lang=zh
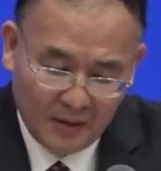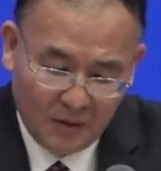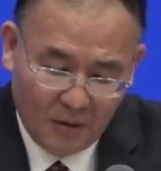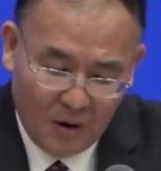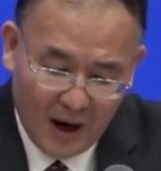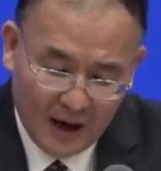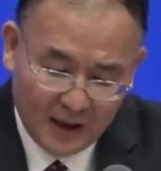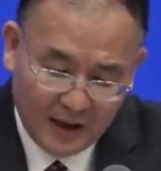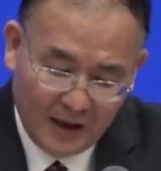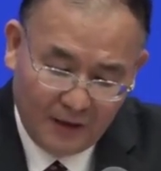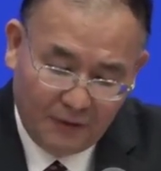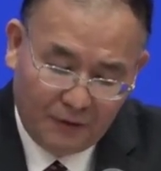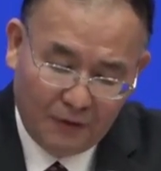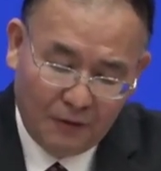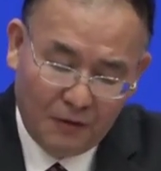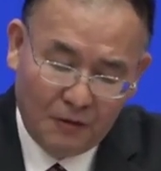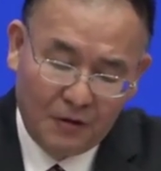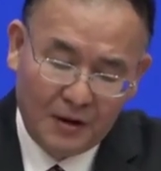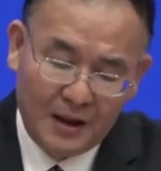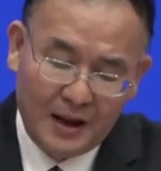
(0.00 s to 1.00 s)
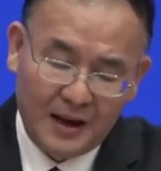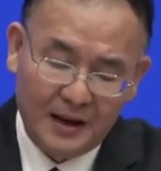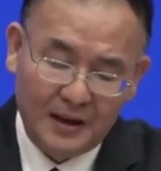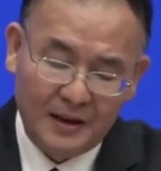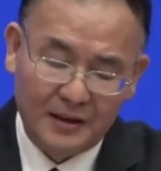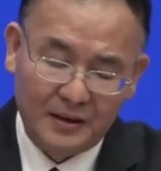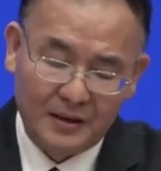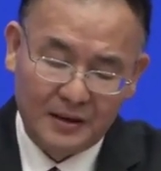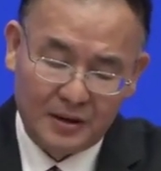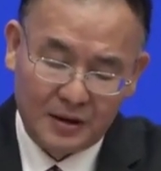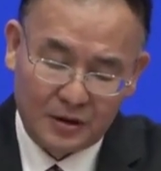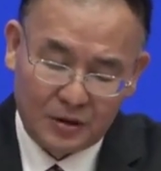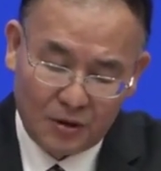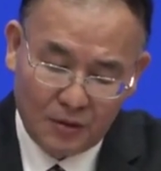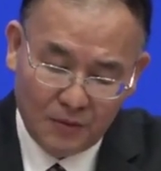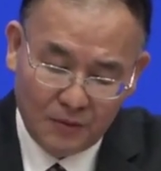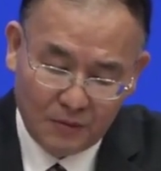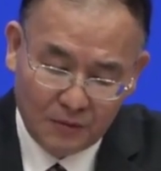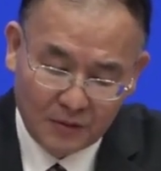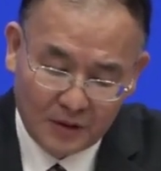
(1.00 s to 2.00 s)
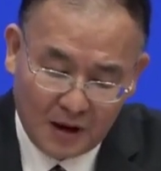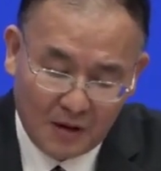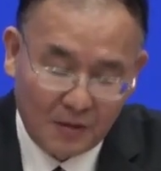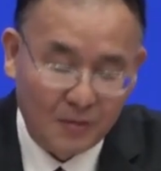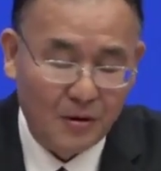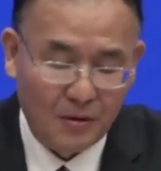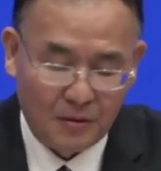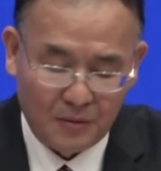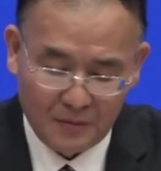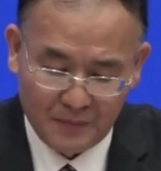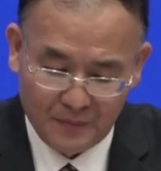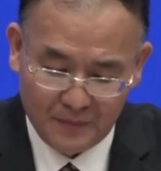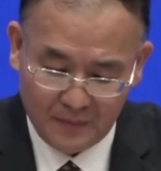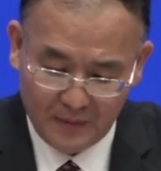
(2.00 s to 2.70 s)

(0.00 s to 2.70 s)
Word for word: 快递服务呢是从无到有，